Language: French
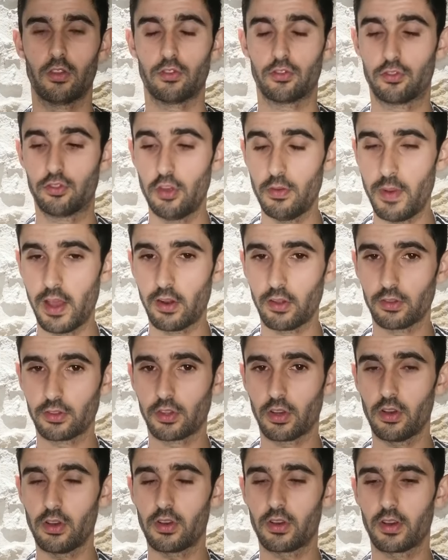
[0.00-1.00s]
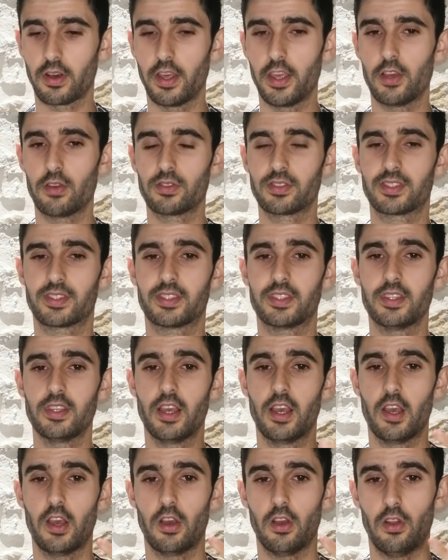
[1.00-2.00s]
du Ballon d'Or et
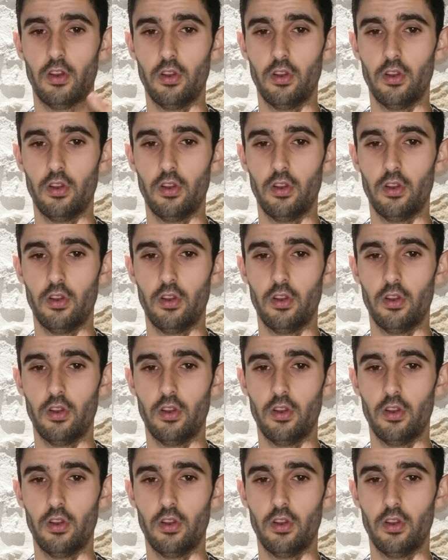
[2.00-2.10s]
aussi